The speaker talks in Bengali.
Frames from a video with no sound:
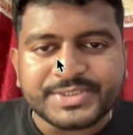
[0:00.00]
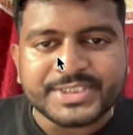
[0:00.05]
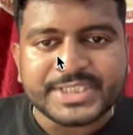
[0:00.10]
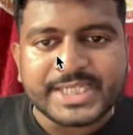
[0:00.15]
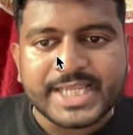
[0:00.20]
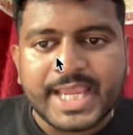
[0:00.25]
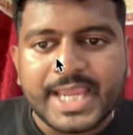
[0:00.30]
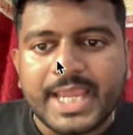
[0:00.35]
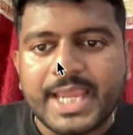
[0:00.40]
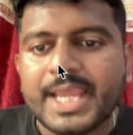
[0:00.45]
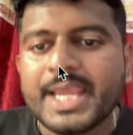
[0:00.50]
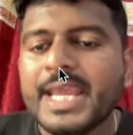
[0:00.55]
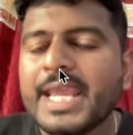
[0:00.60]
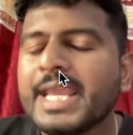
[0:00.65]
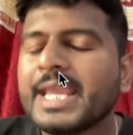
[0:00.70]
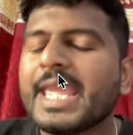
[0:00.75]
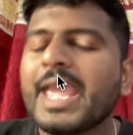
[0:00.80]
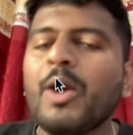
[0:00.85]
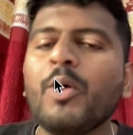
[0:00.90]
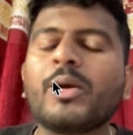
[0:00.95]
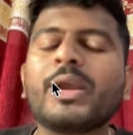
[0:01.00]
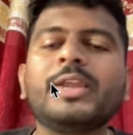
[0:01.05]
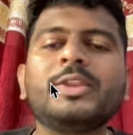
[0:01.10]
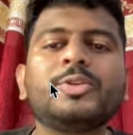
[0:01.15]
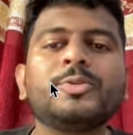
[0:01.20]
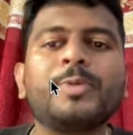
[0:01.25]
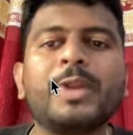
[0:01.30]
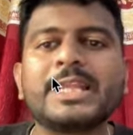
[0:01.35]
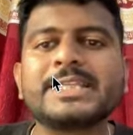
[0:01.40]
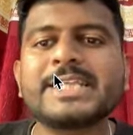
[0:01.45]
শিখে কেউ
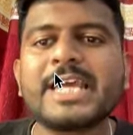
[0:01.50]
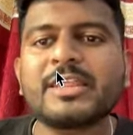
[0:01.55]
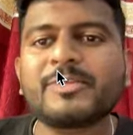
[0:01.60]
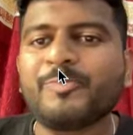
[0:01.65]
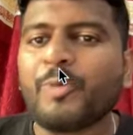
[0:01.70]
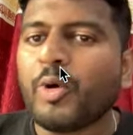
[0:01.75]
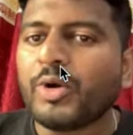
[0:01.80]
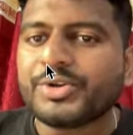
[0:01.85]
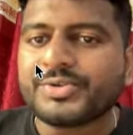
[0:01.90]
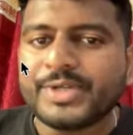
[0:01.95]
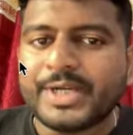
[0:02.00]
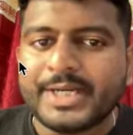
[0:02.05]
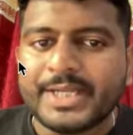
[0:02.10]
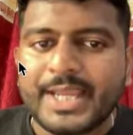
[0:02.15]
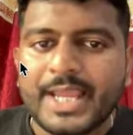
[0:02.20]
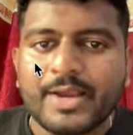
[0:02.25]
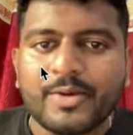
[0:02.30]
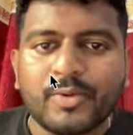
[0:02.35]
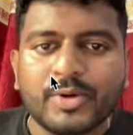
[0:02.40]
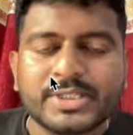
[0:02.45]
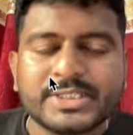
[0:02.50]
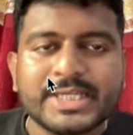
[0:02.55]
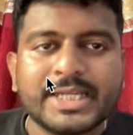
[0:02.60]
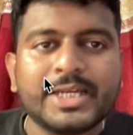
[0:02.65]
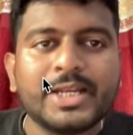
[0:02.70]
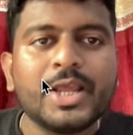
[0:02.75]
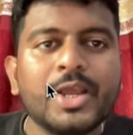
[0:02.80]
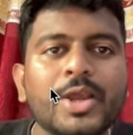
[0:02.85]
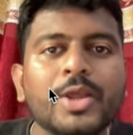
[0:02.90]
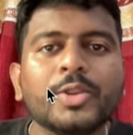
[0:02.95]
কিন্তু বলা যায় স্পট ট্রেডিংয়ে করছেন
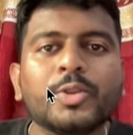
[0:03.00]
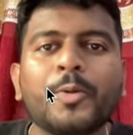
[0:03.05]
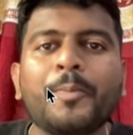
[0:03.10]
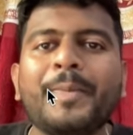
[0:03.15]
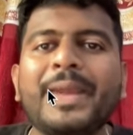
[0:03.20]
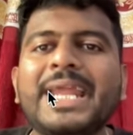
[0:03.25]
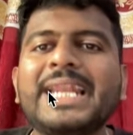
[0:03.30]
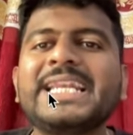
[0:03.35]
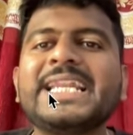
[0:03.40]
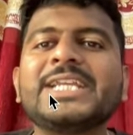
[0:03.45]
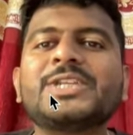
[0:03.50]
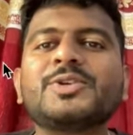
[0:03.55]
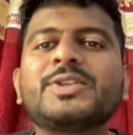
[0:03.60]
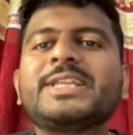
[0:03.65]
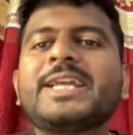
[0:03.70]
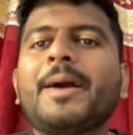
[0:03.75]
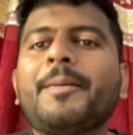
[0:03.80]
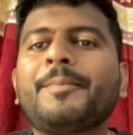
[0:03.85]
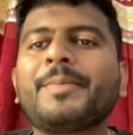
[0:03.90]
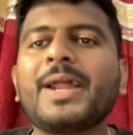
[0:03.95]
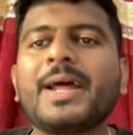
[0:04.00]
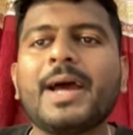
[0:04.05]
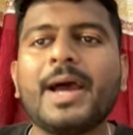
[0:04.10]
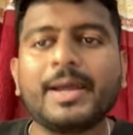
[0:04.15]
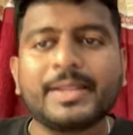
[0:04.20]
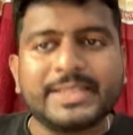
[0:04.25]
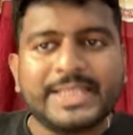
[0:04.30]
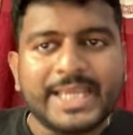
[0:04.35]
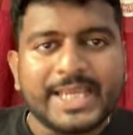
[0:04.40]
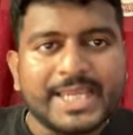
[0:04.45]
তো মেনলি যদি আমরা
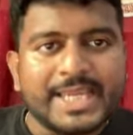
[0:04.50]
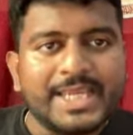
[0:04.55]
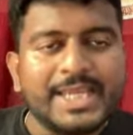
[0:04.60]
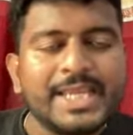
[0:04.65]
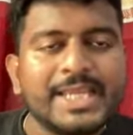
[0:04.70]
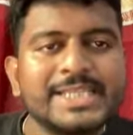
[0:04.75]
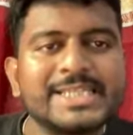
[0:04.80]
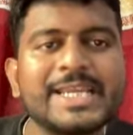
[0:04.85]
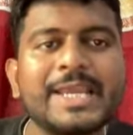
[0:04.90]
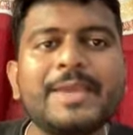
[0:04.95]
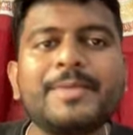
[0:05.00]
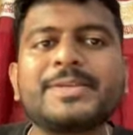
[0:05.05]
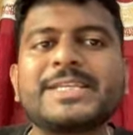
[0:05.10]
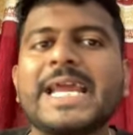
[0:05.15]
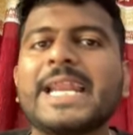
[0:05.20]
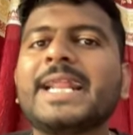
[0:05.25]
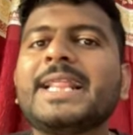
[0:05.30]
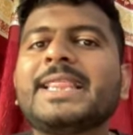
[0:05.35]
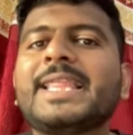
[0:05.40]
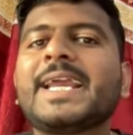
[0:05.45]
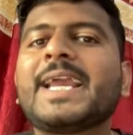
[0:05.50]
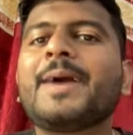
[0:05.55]
দেখি যে এই চ্যানেল থেকে